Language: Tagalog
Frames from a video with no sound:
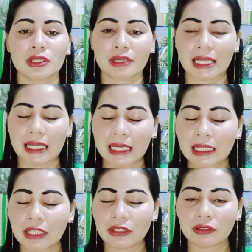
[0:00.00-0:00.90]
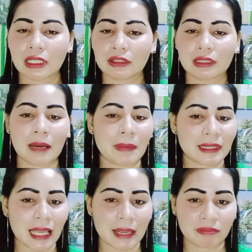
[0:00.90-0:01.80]
So, hilingin ninyo dito
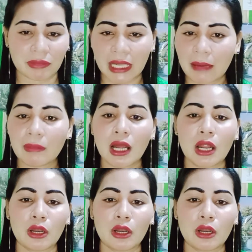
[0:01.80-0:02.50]
dapat taimtim,